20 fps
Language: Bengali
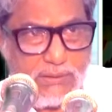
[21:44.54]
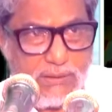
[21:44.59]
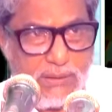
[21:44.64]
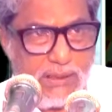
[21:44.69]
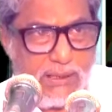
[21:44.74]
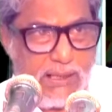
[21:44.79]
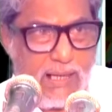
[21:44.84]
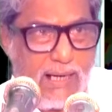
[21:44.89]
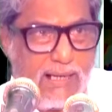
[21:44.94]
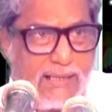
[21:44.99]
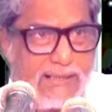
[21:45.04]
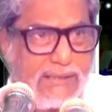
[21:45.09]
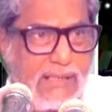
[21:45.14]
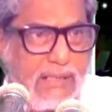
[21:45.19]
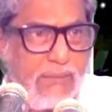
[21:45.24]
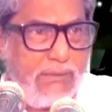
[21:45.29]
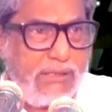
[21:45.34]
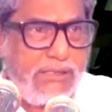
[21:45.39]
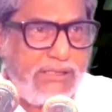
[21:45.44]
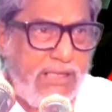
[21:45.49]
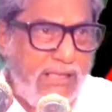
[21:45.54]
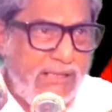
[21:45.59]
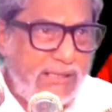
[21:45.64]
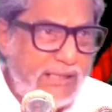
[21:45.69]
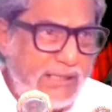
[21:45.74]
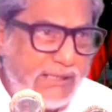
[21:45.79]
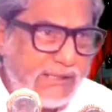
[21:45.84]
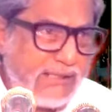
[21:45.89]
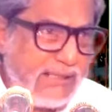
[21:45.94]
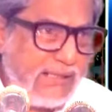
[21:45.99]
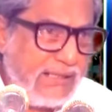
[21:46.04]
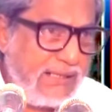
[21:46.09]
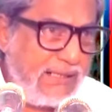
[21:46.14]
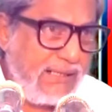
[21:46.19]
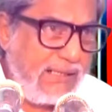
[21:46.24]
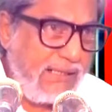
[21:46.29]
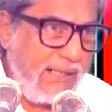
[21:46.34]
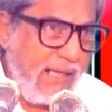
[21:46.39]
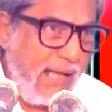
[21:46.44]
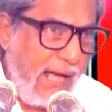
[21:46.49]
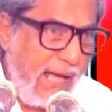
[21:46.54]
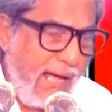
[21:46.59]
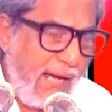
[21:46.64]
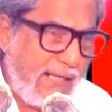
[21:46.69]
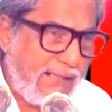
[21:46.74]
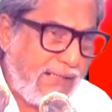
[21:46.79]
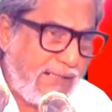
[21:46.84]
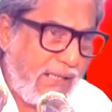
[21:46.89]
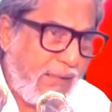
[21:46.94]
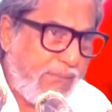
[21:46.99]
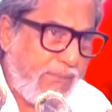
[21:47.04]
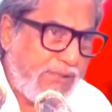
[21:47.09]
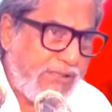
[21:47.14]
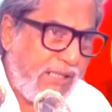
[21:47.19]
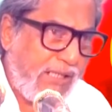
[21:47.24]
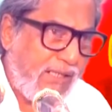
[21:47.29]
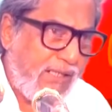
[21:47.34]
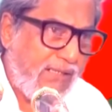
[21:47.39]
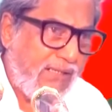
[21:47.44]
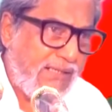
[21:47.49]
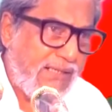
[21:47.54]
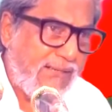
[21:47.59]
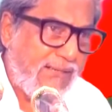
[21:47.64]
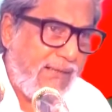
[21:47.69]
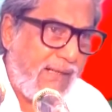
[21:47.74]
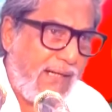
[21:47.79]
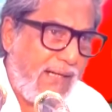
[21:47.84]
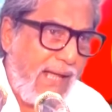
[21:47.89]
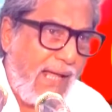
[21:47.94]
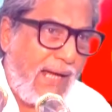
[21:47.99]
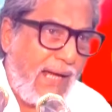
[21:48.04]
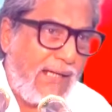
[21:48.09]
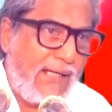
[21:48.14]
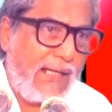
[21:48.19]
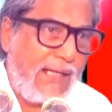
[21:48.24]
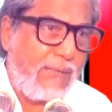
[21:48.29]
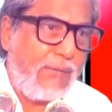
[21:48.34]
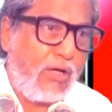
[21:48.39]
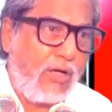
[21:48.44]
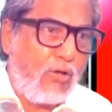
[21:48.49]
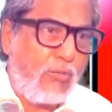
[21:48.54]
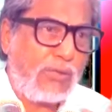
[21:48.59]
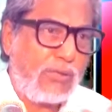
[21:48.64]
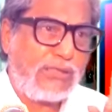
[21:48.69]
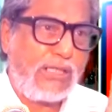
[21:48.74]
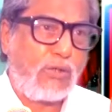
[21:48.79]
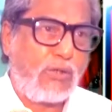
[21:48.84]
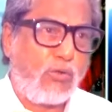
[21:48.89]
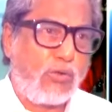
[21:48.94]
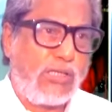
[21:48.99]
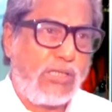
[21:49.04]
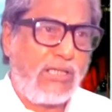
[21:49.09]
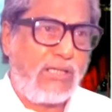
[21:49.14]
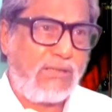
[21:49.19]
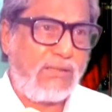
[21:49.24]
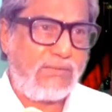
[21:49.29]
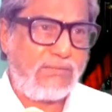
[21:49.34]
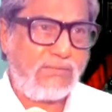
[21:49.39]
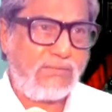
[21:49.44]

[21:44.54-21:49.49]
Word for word: হ্যাঁ আর যারা বিশ্বাস এনেছে আর যারা বিশ্বাস এনেছে তারা আল্লাহর ভালোবাসায় কঠিন